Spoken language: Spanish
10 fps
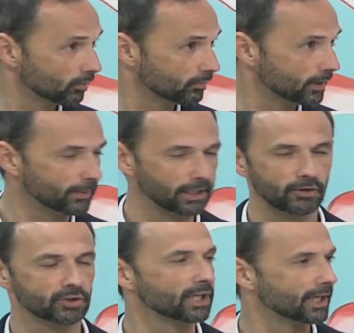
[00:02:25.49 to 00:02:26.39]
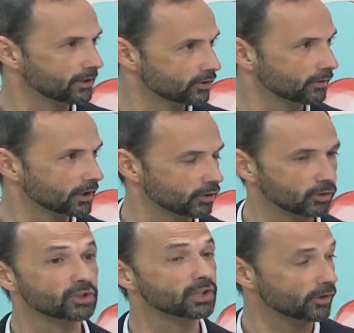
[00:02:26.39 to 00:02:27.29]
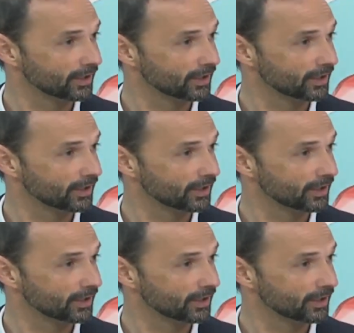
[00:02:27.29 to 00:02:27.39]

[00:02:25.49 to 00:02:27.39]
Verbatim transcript: bienvenidos sean y sobre todo si lo